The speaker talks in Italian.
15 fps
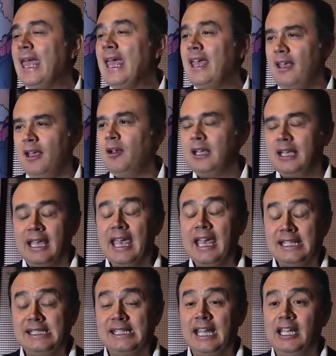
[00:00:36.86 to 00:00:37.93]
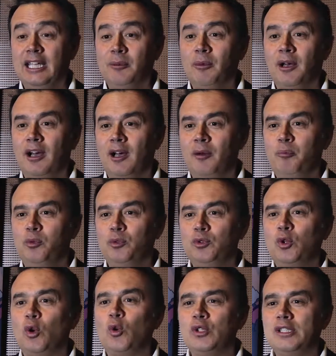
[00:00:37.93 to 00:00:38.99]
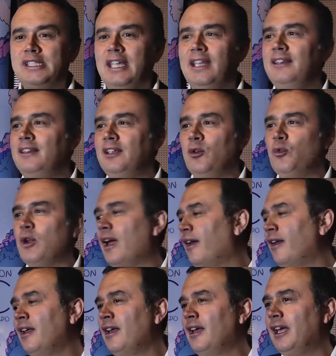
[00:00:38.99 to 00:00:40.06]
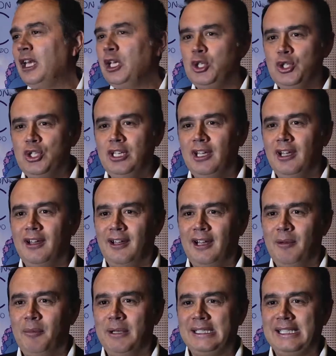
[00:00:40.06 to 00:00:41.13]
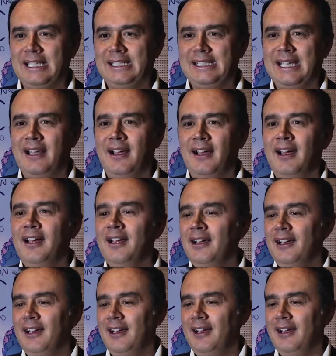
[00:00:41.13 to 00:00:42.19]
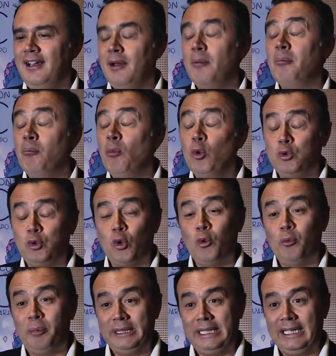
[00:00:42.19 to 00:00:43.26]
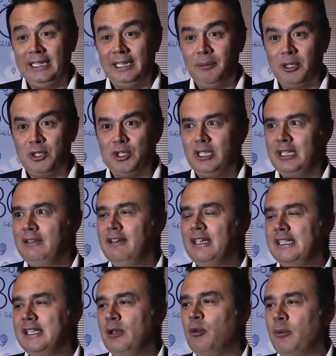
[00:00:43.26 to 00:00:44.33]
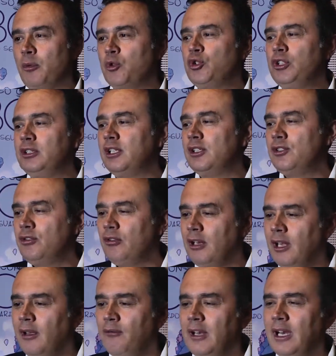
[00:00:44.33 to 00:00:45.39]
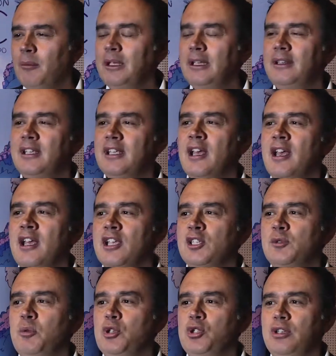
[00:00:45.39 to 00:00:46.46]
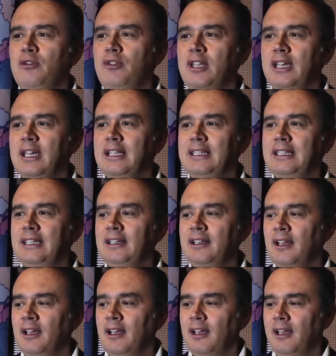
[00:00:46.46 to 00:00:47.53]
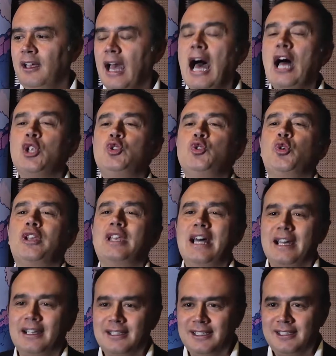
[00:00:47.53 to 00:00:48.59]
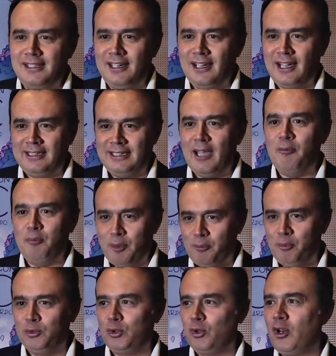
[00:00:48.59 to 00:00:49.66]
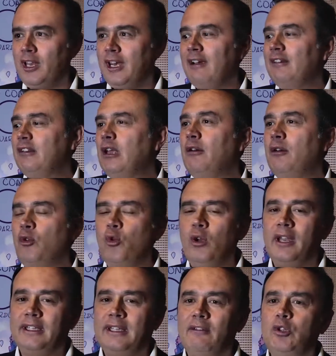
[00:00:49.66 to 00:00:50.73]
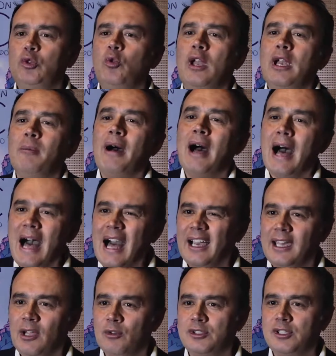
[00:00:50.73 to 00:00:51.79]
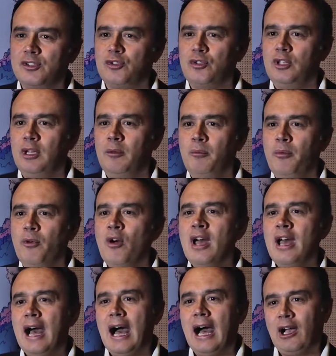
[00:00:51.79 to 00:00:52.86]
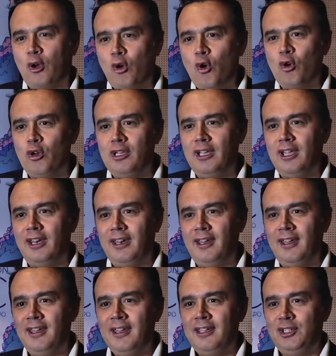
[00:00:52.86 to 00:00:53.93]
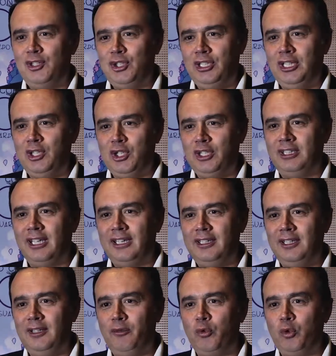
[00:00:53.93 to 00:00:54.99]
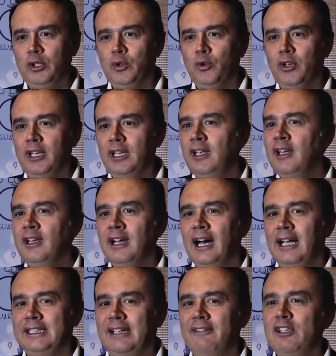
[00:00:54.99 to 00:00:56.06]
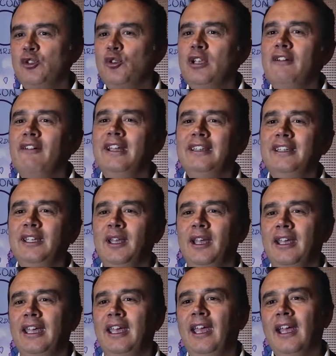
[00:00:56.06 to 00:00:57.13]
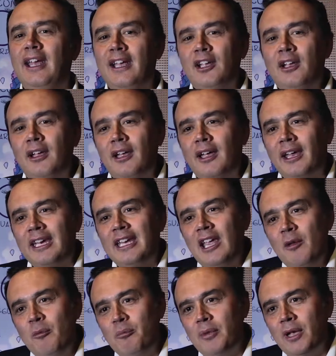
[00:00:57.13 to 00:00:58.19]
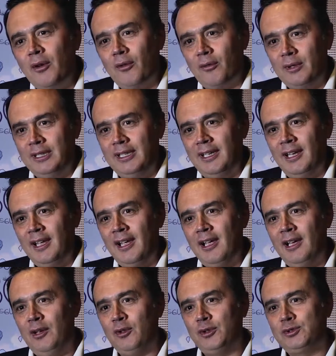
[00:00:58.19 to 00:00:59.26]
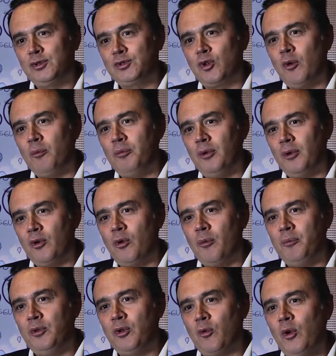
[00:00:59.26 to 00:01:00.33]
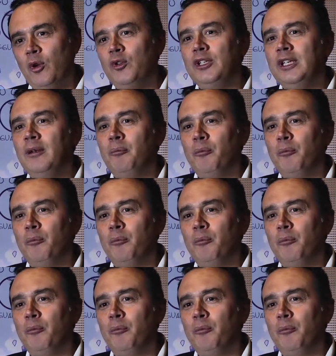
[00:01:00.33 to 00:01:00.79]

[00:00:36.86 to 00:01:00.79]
è, che è Zedema appunto consente una regia abbastanza eh, molto competente per certi versi, è una progettazione veramente specifica di eh, aggiornarsi ai tempi appunto con l'arte virtuale, ma anche allo stesso tempo accogliere i cittadini fruitori attraverso degli eventi che riempiano, quindi il nostro compito è quello di